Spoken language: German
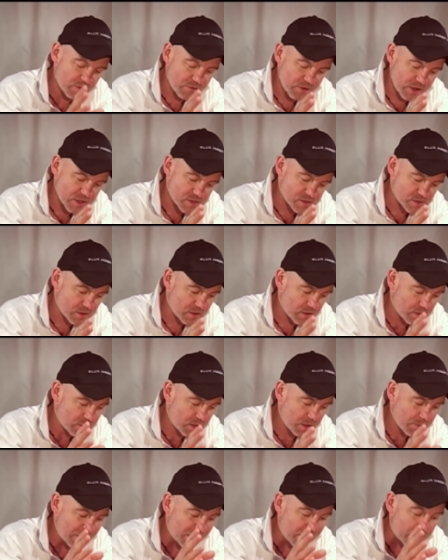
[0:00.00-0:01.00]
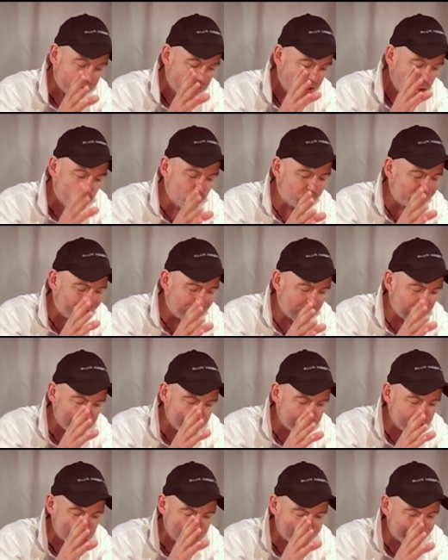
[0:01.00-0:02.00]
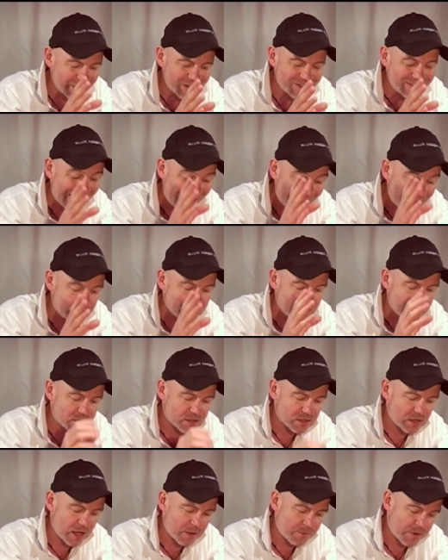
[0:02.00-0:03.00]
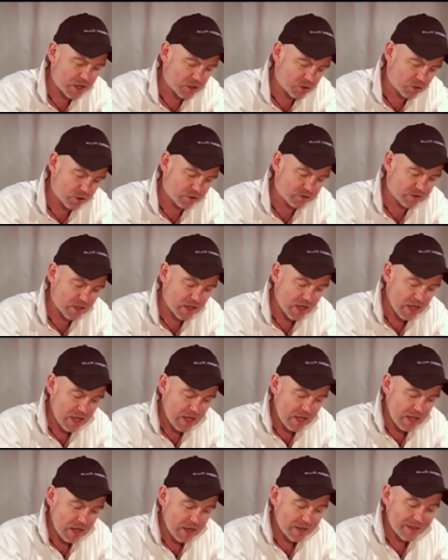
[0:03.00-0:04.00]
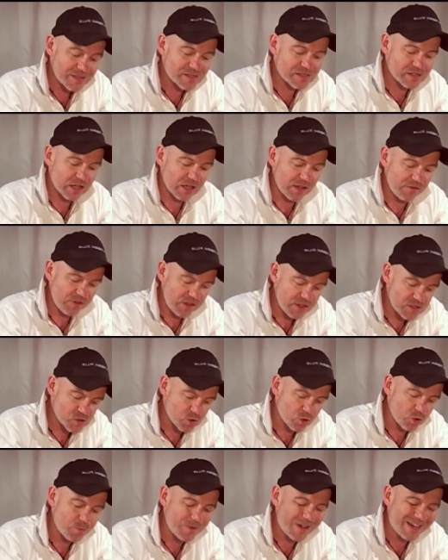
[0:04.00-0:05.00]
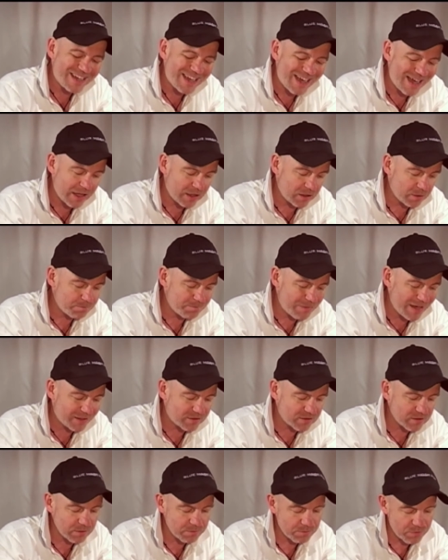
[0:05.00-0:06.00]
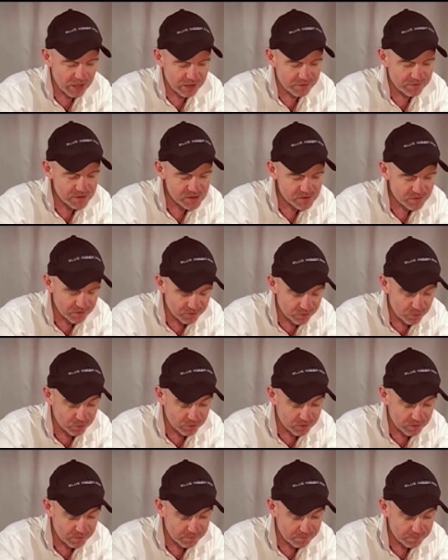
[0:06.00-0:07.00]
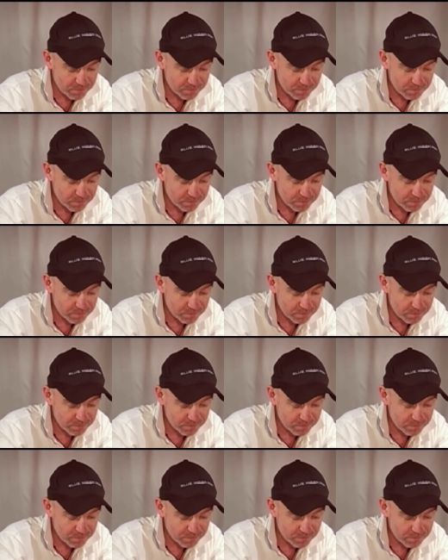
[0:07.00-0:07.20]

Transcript: gewesen, dem er nach minutenlangem Gespräch endlich klar machen konnte, dass Treviso über kein Bed and Breakfast verfügte.